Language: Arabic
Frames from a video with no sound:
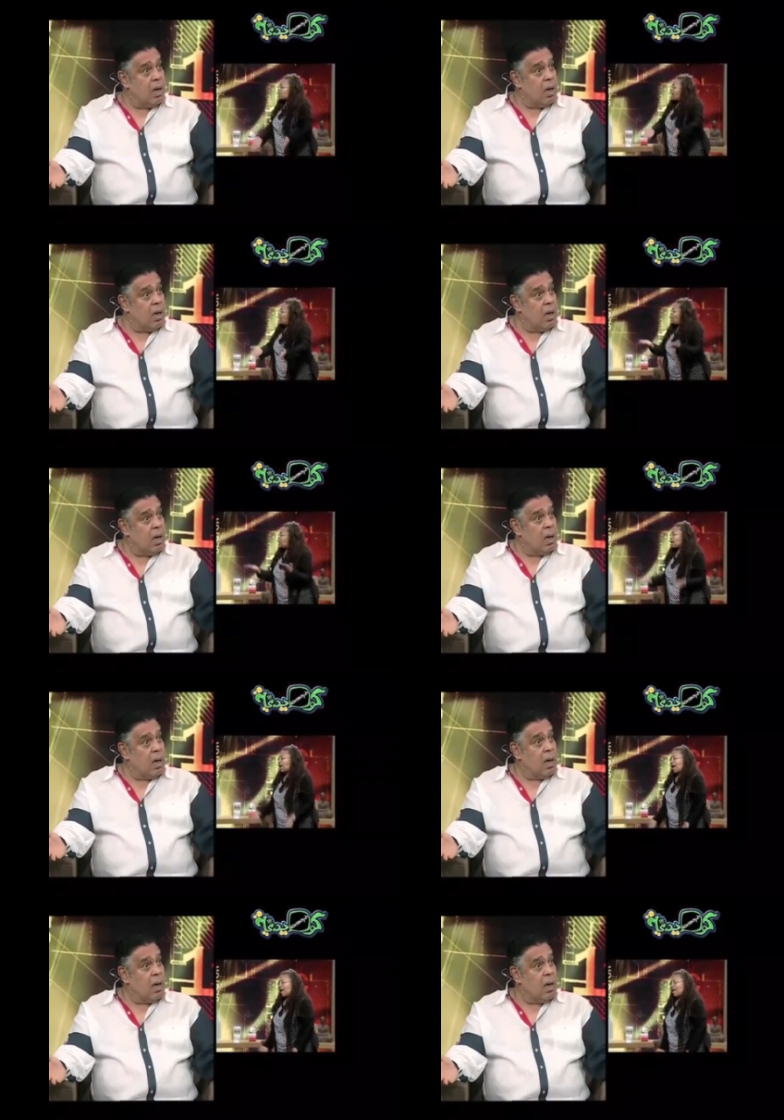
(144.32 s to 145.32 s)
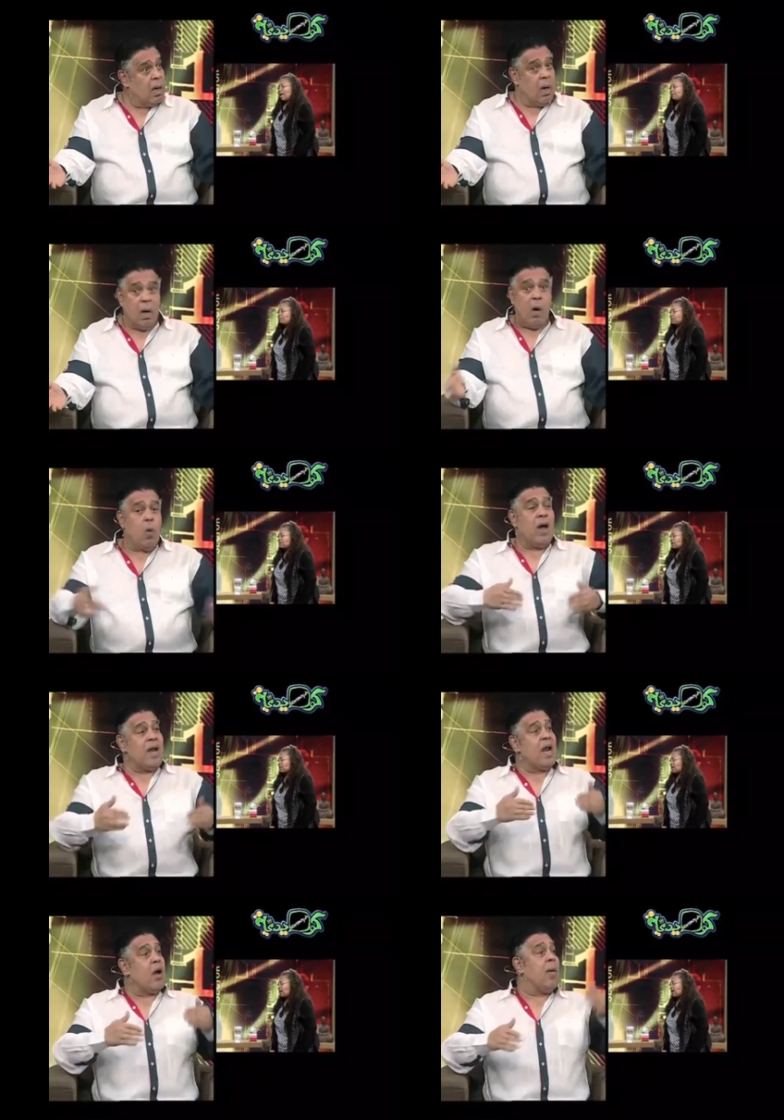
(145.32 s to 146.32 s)
انت هو انت جاي عليا بالمنظر
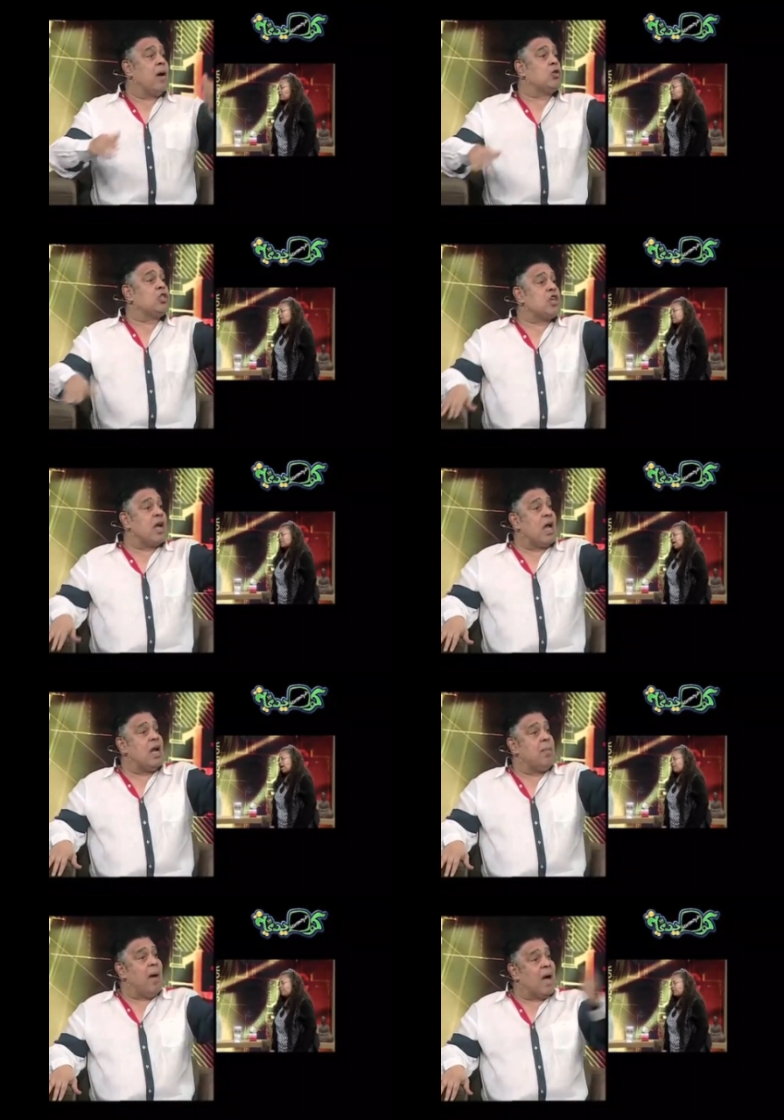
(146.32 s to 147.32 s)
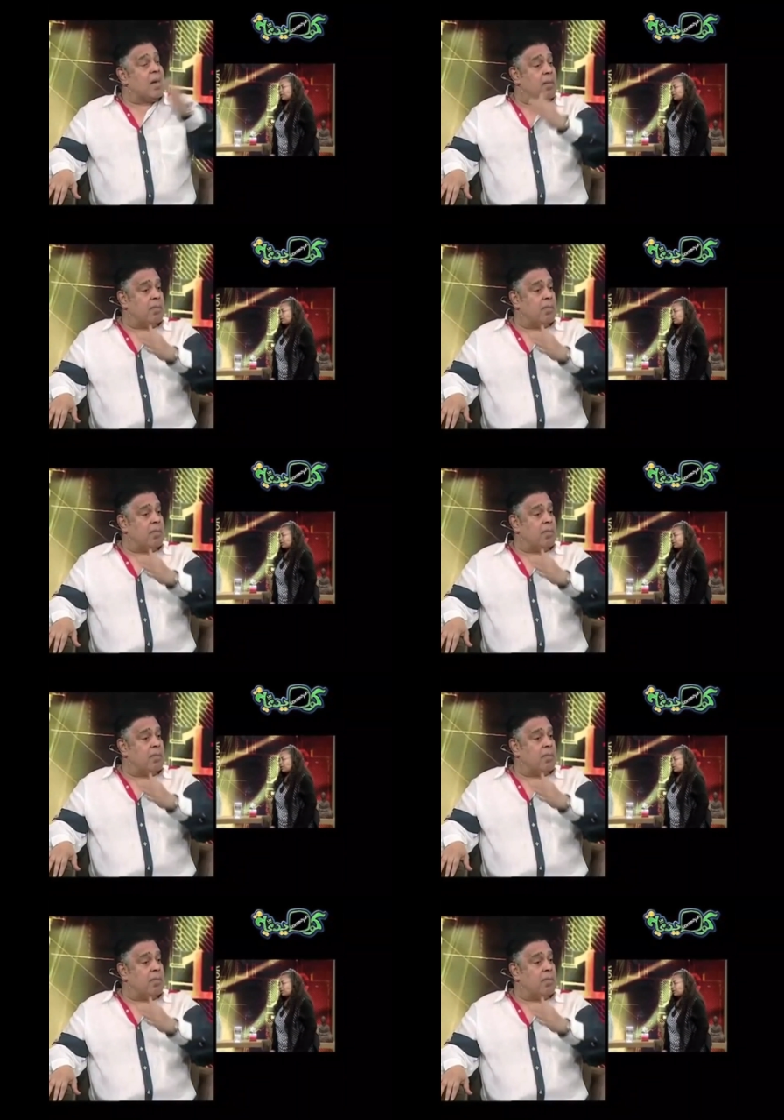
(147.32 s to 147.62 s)
وانا لو ما كنتش اتكلم معاك